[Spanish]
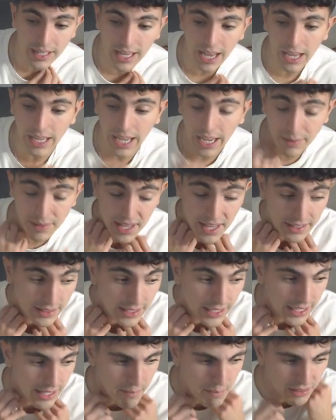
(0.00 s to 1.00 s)
había gente que
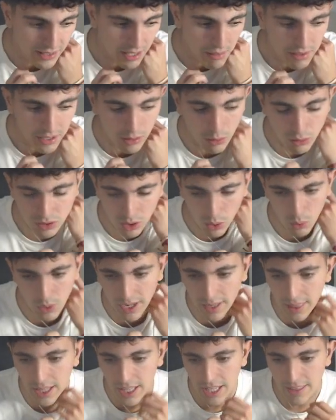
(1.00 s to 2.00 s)
ya empezaba incluso a dudar
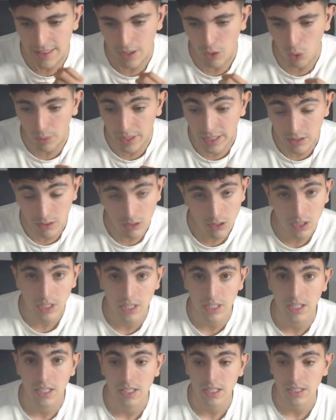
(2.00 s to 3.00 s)
de, de Roberto
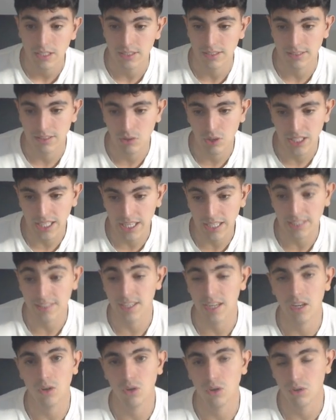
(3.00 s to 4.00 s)
diciéndole que quizás
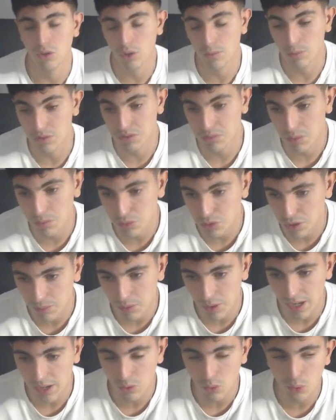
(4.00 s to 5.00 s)
lo, pusimos mucho por
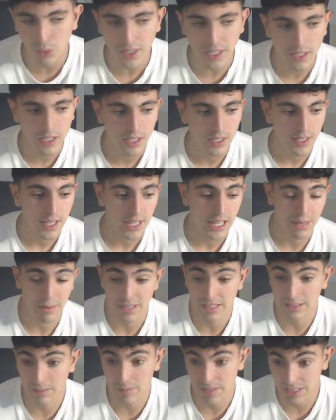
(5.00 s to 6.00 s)
las nubes.
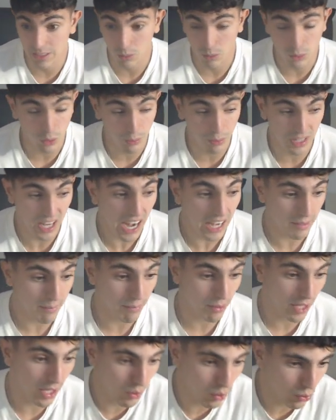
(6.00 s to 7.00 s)
Evidentemente, cuando tú pones a alguien por
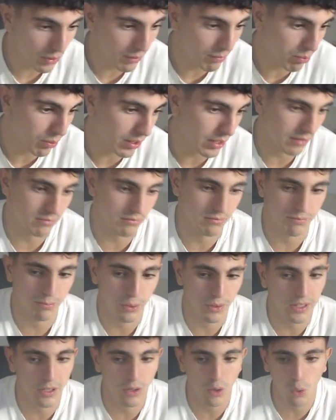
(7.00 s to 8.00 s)
las nubes, pues puede
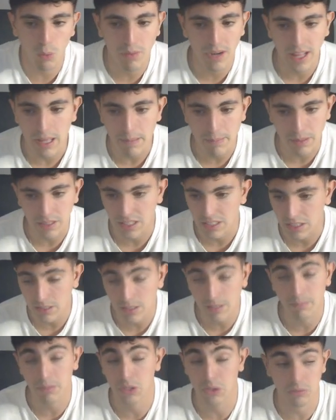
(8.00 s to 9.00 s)
que no cumpla las expectativas,
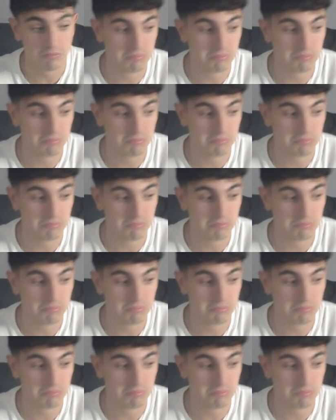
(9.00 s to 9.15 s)
pero